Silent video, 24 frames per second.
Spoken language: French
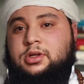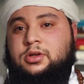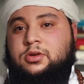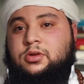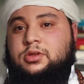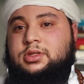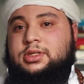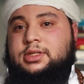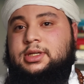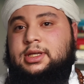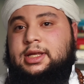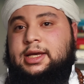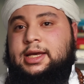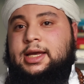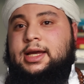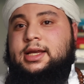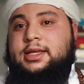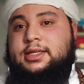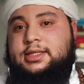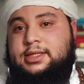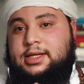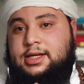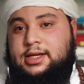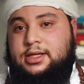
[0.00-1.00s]
quand il
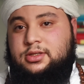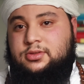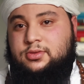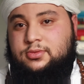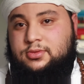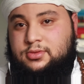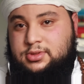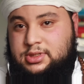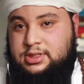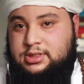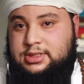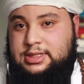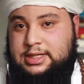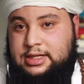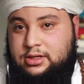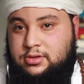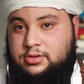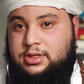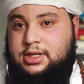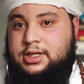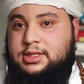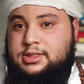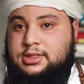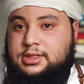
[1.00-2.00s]
réalisera son, sa
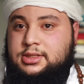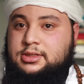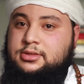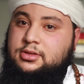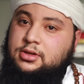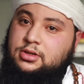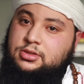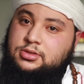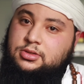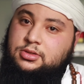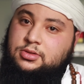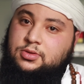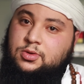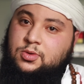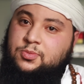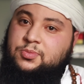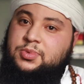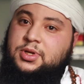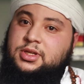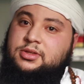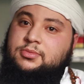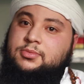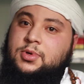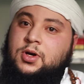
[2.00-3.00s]
non-existence
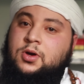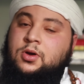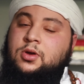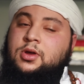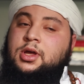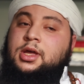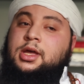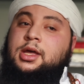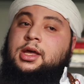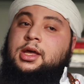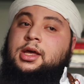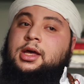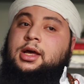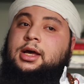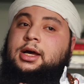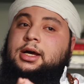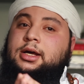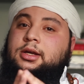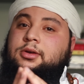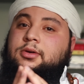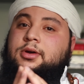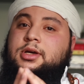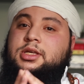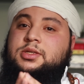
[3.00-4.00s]
complètement,
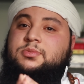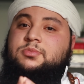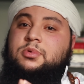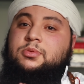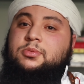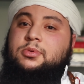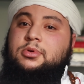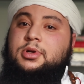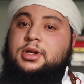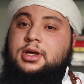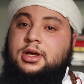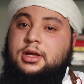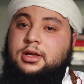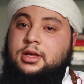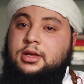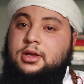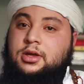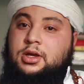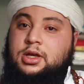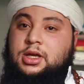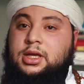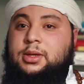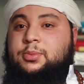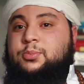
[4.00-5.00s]
alors à ce moment-là,
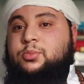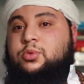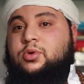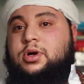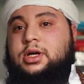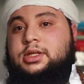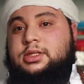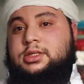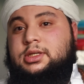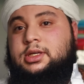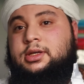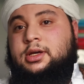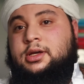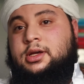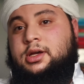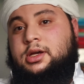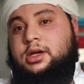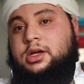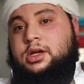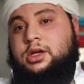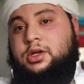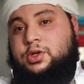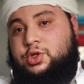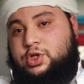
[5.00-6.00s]
il pourra dire
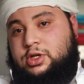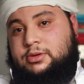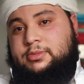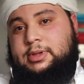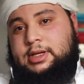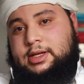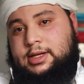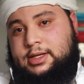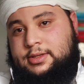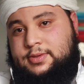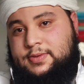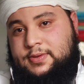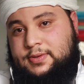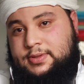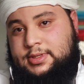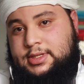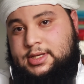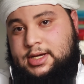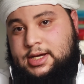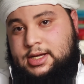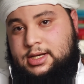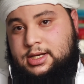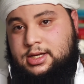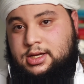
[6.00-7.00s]
J'aime Allah,
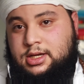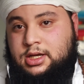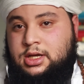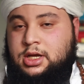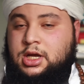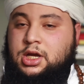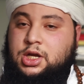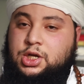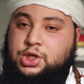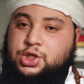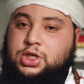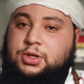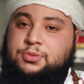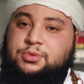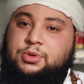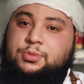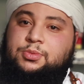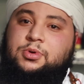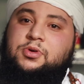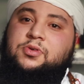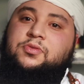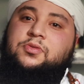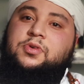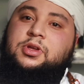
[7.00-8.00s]
ta'ala, j'aime le
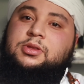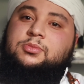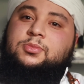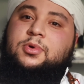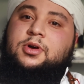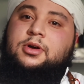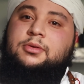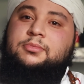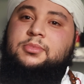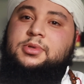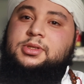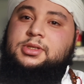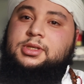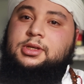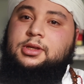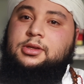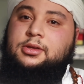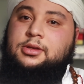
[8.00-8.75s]
prophète Mohammed.